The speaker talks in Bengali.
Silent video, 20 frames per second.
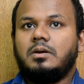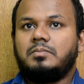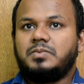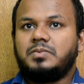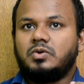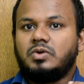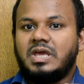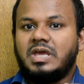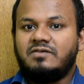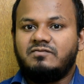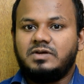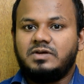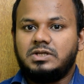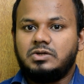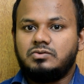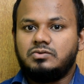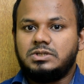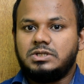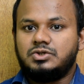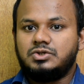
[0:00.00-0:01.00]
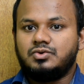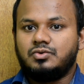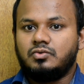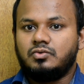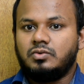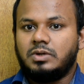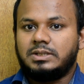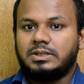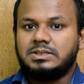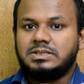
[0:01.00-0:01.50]
আপনার হেভি ডিউটির
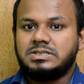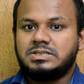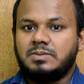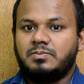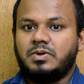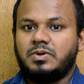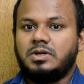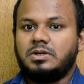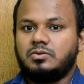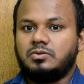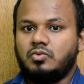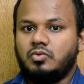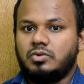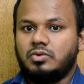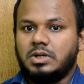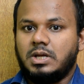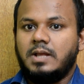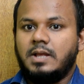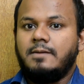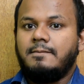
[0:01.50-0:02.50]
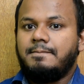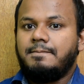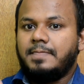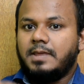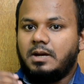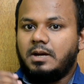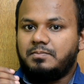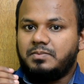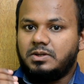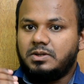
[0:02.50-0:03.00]
জন্য একটা সেপারেট কোর
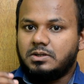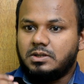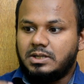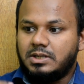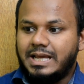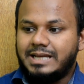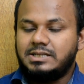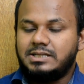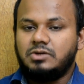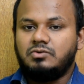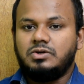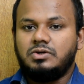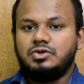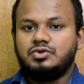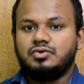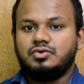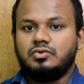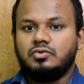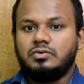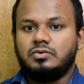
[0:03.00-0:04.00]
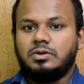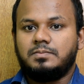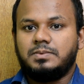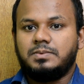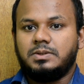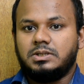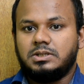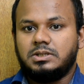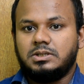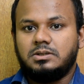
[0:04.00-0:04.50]
আপনার লাইট ডিউটির জন্য
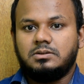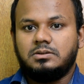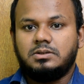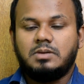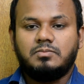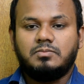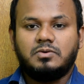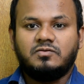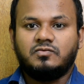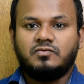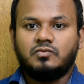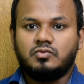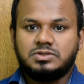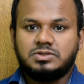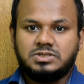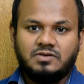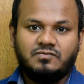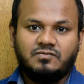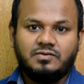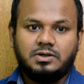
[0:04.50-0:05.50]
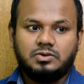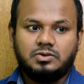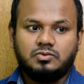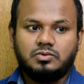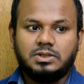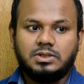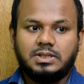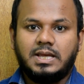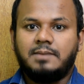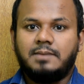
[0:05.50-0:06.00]
আপনার নাম্বার অফ কোর্স ডিফারেন্ট
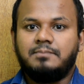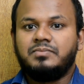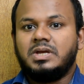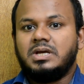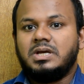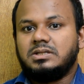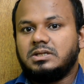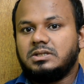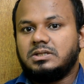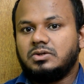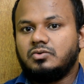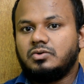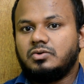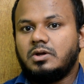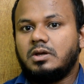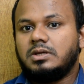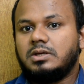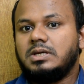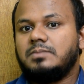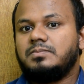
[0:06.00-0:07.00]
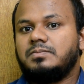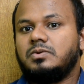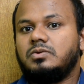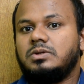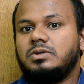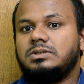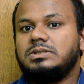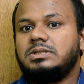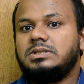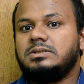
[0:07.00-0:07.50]
করে দেয় তাতে করা হয় কি আপনার
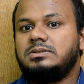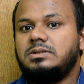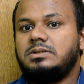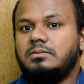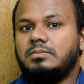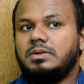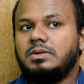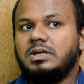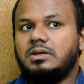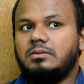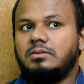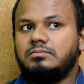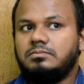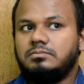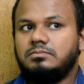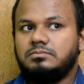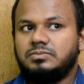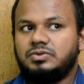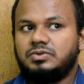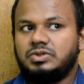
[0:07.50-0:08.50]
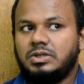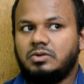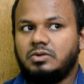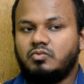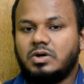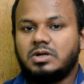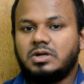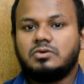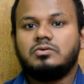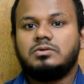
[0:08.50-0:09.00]
ওই যে মানে, যে
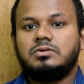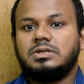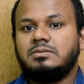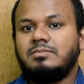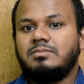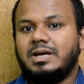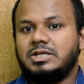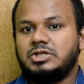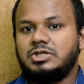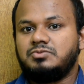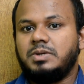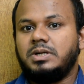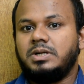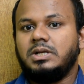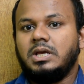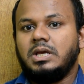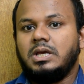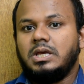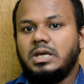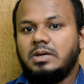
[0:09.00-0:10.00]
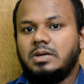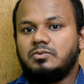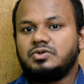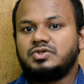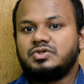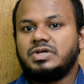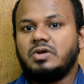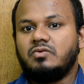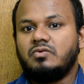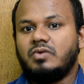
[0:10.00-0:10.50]
ওয়ার্কলোডের ম্যানেজমেন্ট এবং
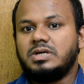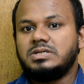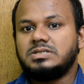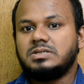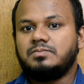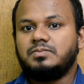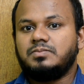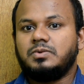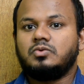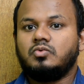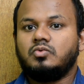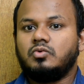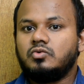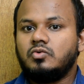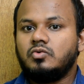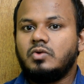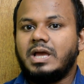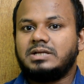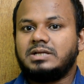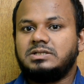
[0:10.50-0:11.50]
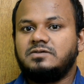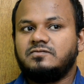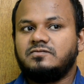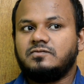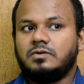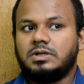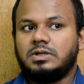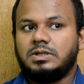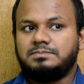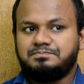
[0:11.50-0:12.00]
সেই ওয়াইজ আপনার কোরগুলো অ্যাক্টিভ
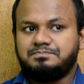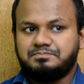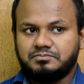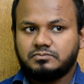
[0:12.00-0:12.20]
করা